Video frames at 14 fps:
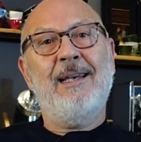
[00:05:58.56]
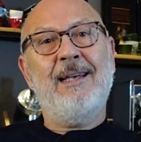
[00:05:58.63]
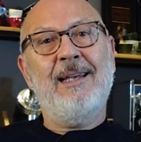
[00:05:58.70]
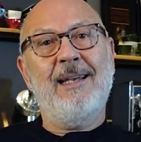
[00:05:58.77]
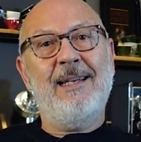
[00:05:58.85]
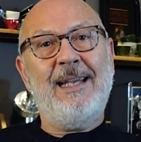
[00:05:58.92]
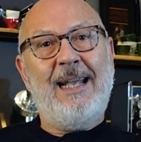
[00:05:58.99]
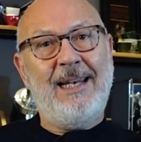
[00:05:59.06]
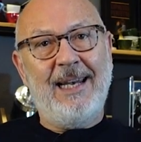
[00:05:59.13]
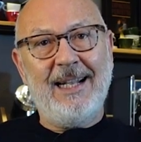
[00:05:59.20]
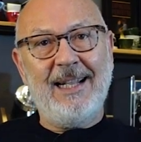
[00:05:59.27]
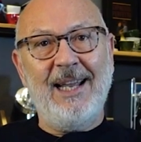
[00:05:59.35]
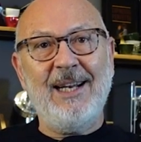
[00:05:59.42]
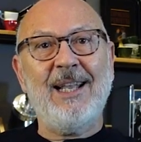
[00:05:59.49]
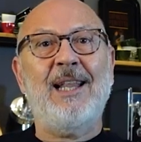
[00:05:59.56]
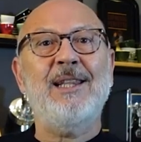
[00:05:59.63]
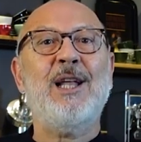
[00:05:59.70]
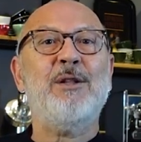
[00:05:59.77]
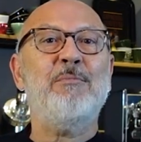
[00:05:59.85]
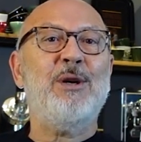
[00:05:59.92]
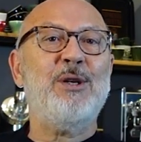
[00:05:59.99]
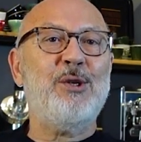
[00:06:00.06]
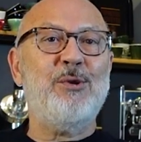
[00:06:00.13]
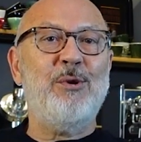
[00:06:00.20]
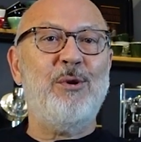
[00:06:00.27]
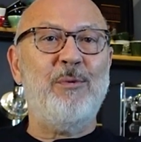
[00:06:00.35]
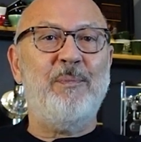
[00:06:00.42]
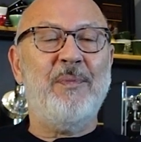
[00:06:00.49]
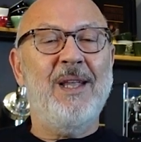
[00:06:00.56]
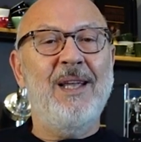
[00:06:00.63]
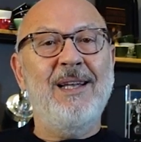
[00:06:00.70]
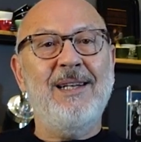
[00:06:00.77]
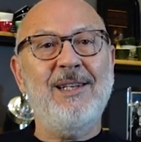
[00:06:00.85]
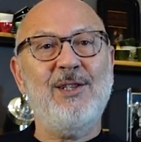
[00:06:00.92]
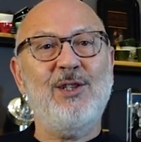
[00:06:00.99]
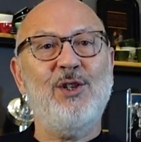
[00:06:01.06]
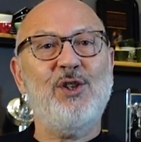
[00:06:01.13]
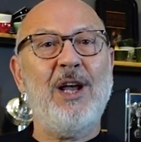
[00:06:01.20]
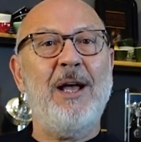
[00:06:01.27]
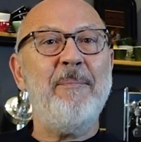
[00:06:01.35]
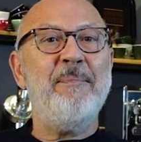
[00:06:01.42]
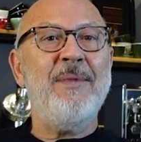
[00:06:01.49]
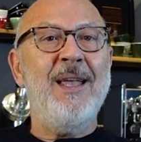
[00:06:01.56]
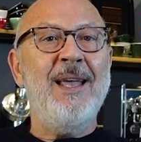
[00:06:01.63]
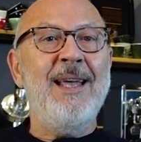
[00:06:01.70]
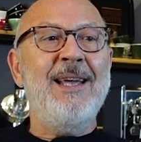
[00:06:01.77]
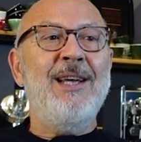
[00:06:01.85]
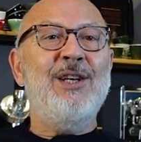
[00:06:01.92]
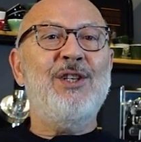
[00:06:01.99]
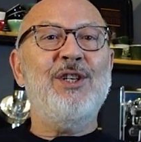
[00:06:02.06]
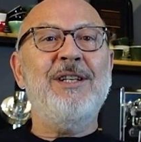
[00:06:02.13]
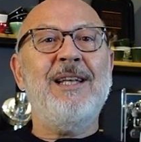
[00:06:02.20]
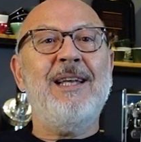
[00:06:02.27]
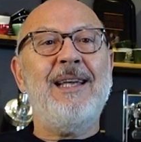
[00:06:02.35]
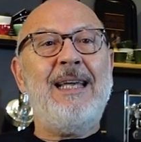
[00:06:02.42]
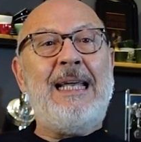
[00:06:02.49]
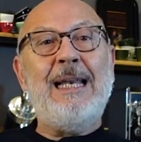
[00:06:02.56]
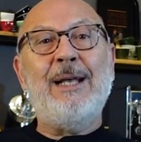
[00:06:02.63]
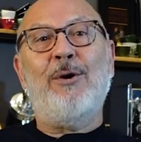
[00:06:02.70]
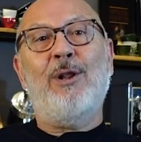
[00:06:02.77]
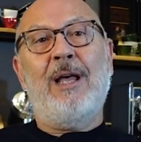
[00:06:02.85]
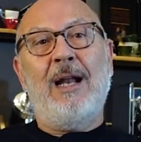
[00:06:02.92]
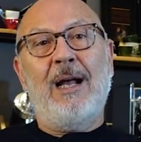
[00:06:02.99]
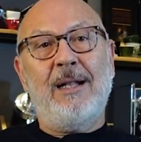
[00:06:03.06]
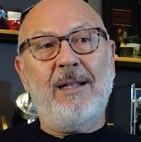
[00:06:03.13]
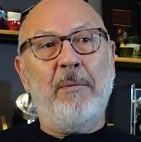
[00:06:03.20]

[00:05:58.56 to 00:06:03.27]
e, yenilikleri de anlatmak istiyorum hızlıca. Şimdi ilk olarak